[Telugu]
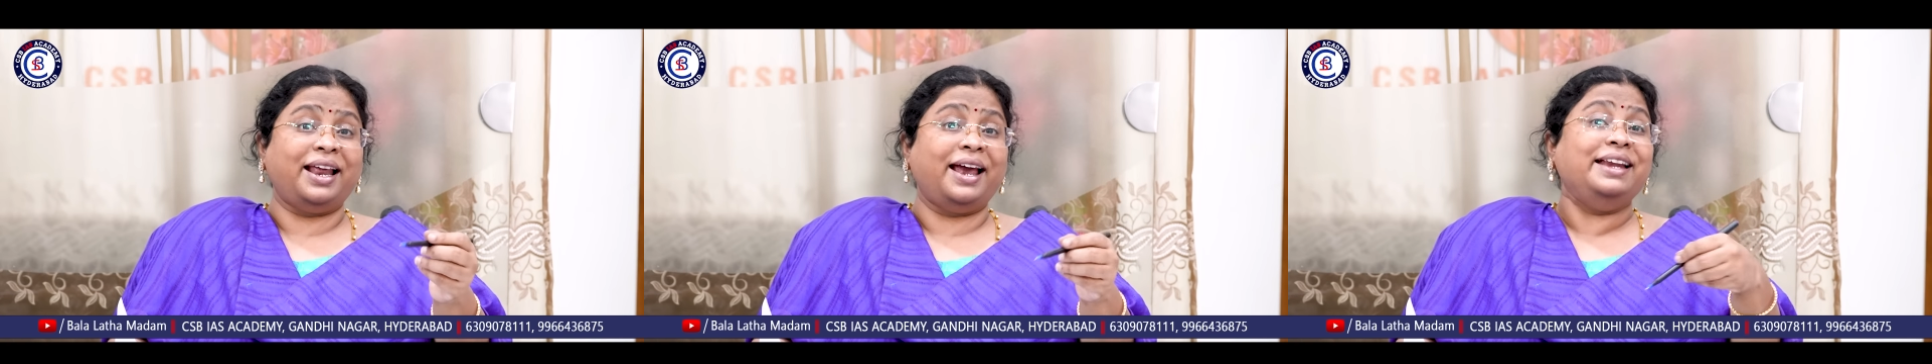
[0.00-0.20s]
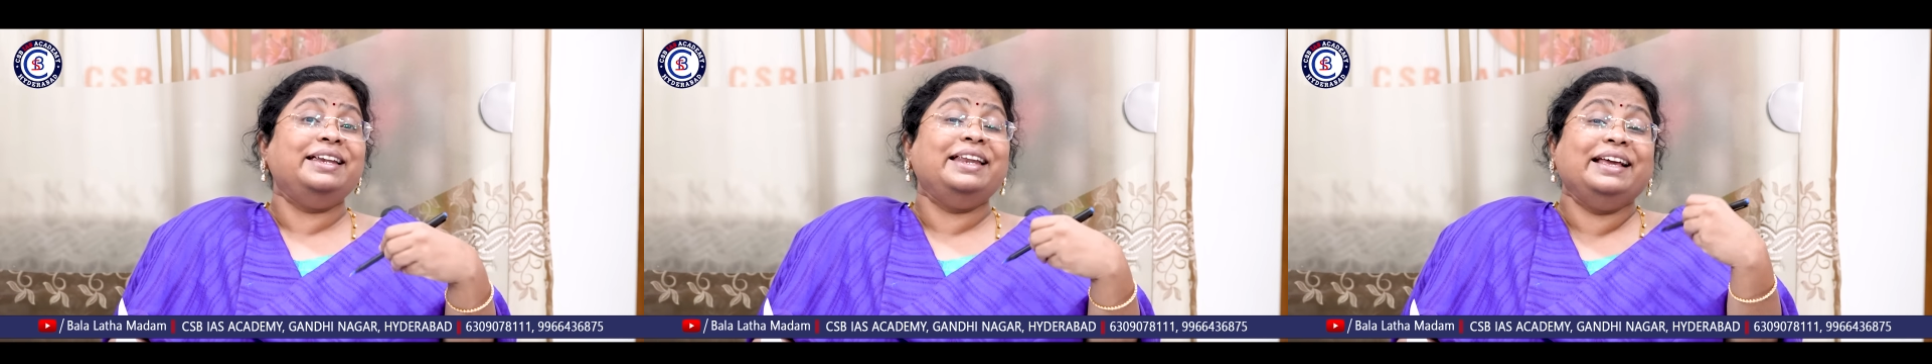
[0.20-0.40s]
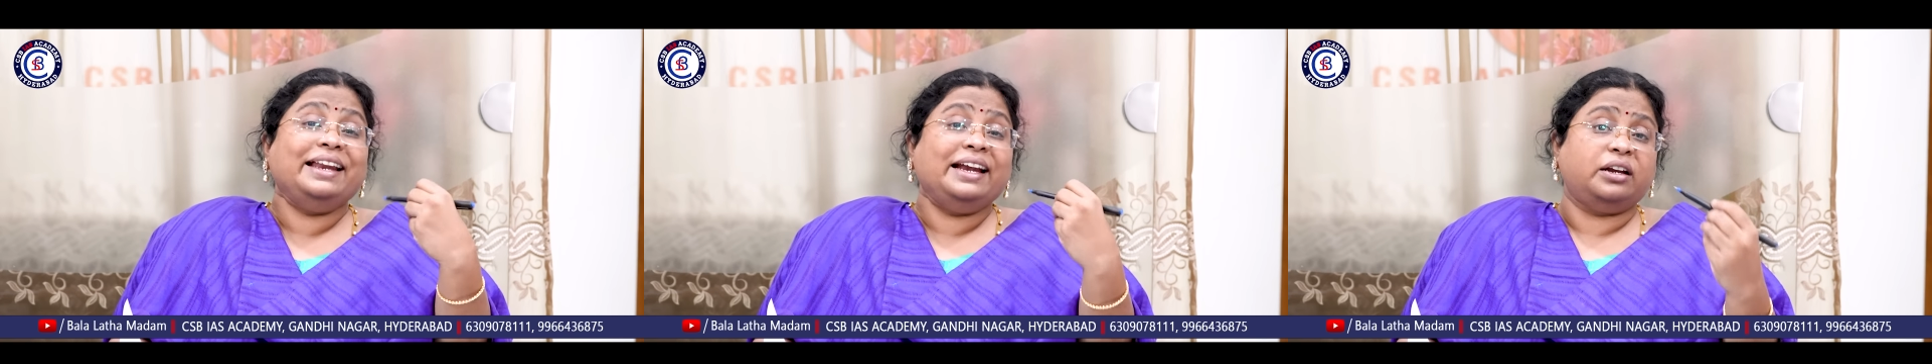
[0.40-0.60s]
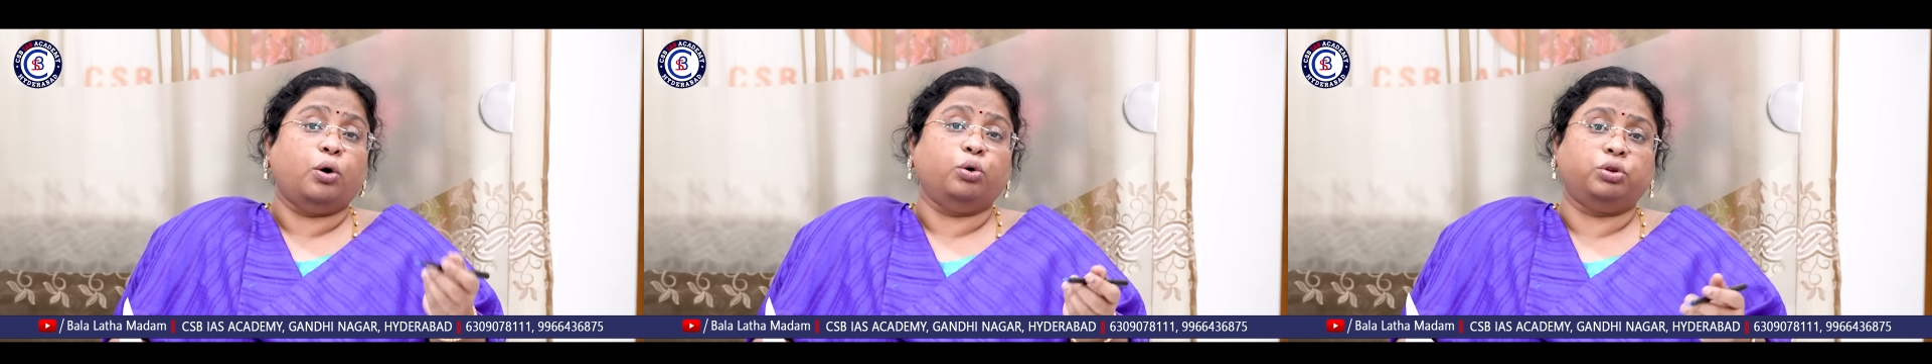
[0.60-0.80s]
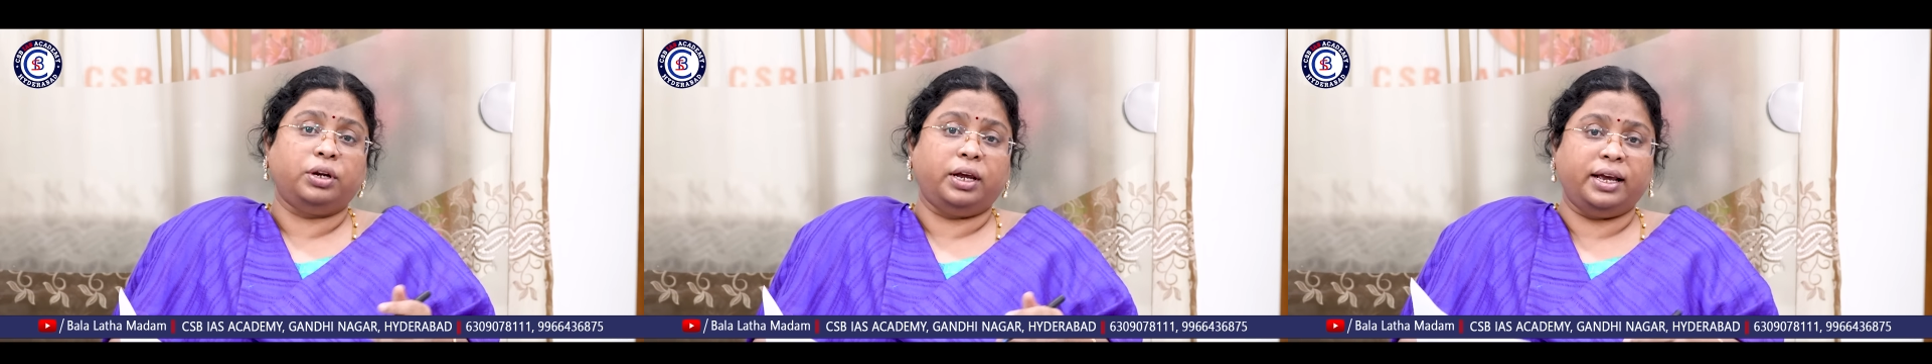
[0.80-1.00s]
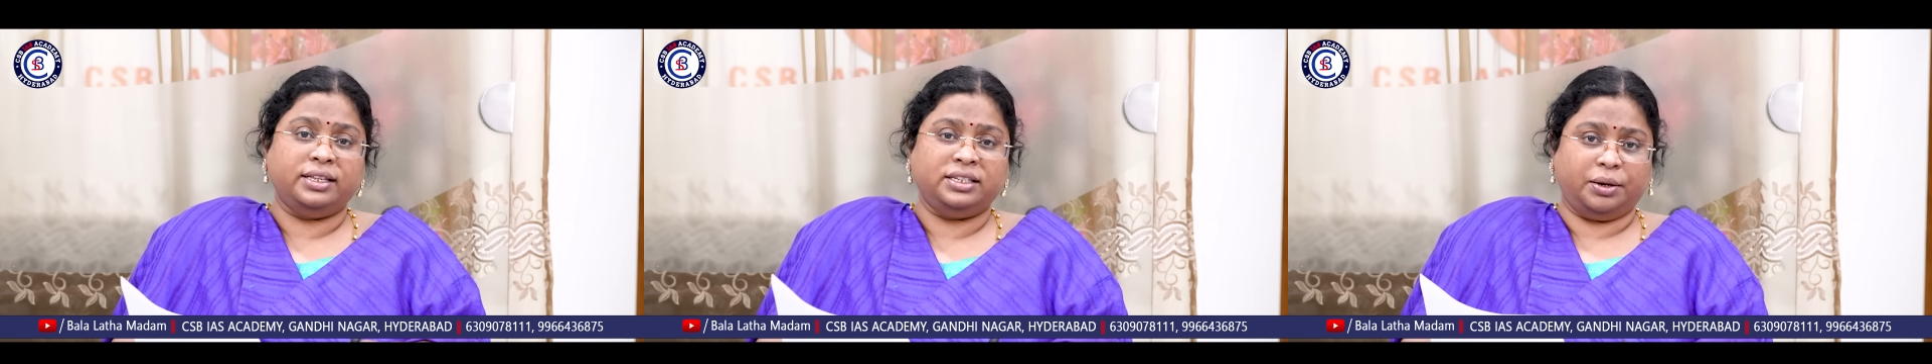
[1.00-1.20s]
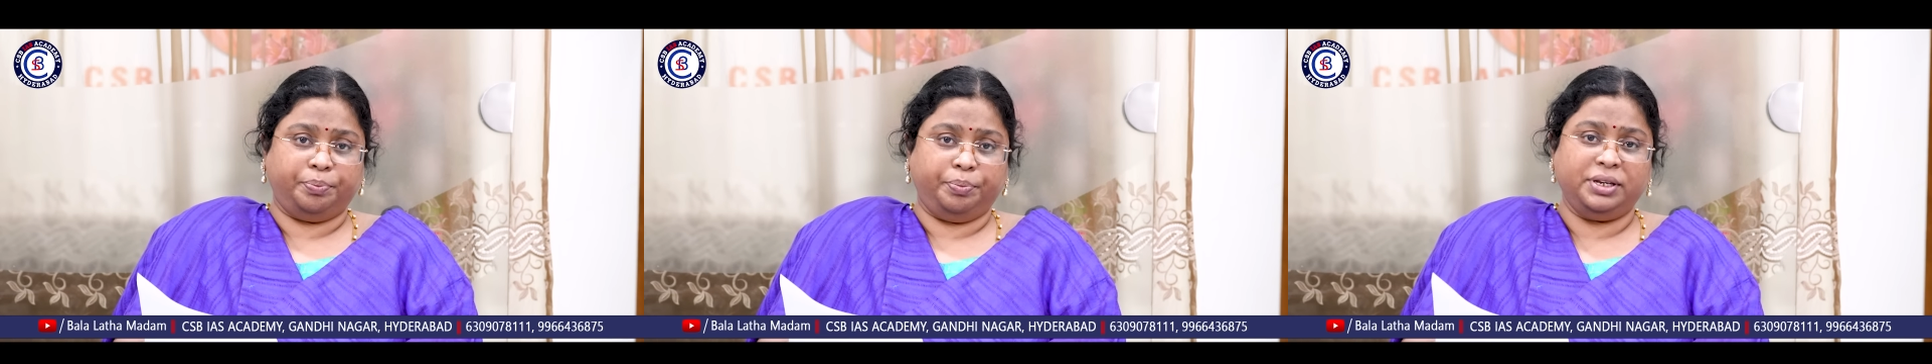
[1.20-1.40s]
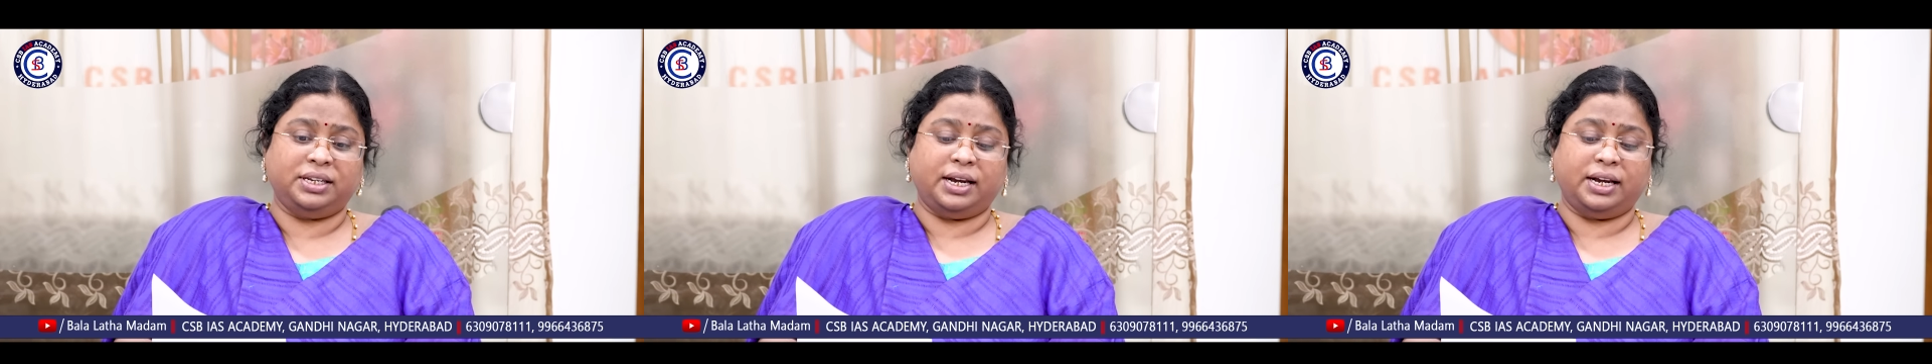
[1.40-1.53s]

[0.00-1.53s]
ఎలా ఇంటిగ్రేట్ అవుతున్నాయి అని చెప్పి